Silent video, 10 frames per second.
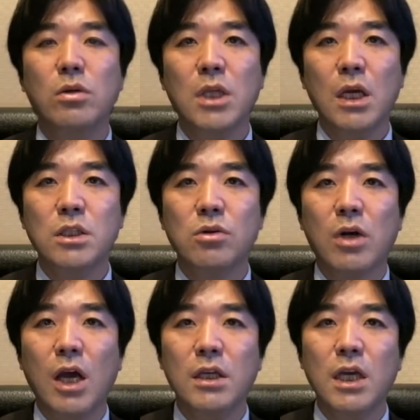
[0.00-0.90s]
大阪市
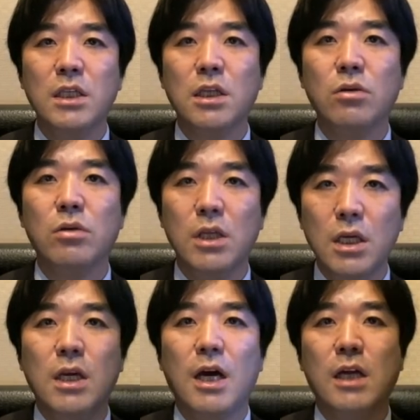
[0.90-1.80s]
を解体した時
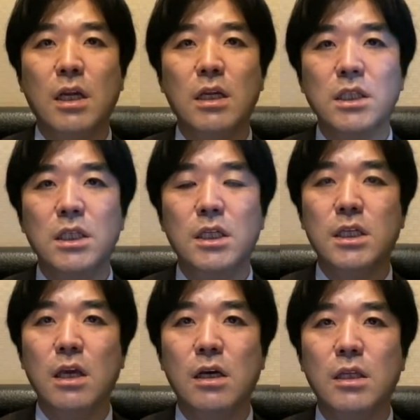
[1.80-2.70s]
に新しい
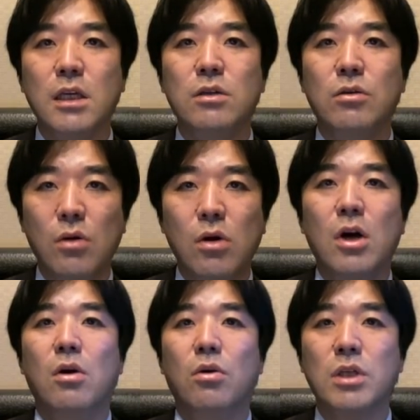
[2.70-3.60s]
利権ができるの
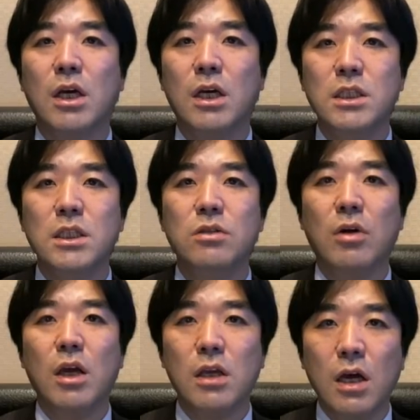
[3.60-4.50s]
を大阪維新
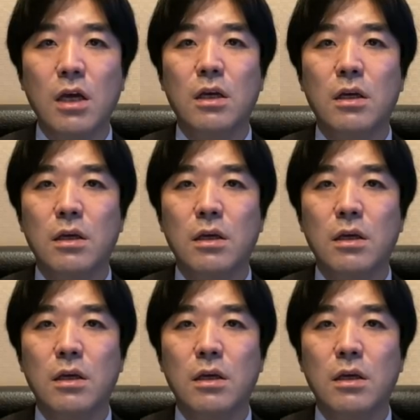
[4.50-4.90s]
の会が、